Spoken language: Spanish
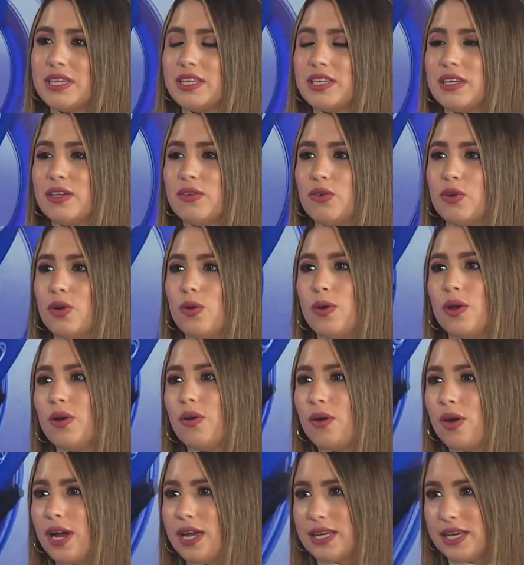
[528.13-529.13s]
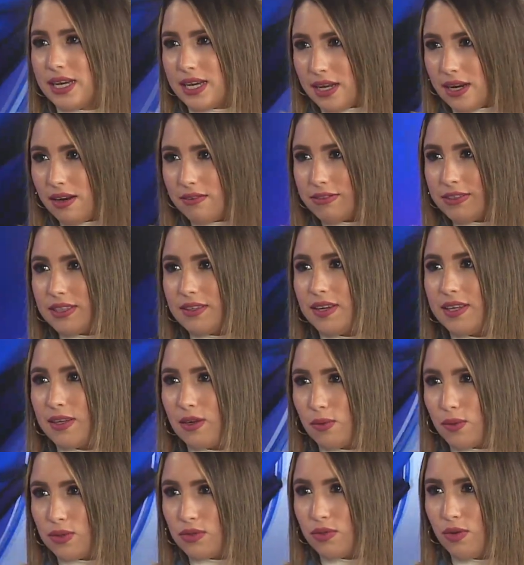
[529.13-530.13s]
te llevó luego a llegar al Festival
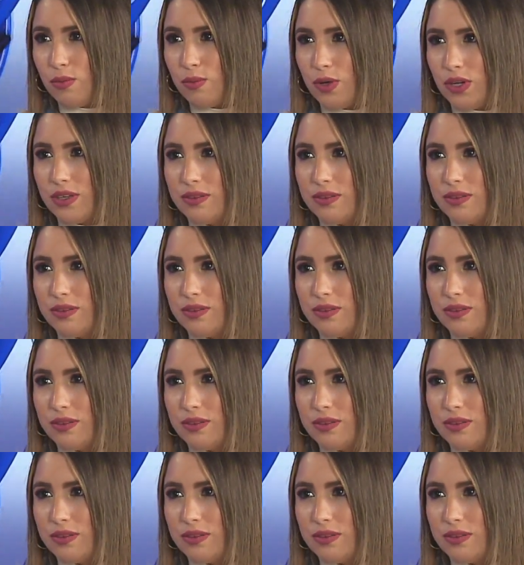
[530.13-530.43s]
del es?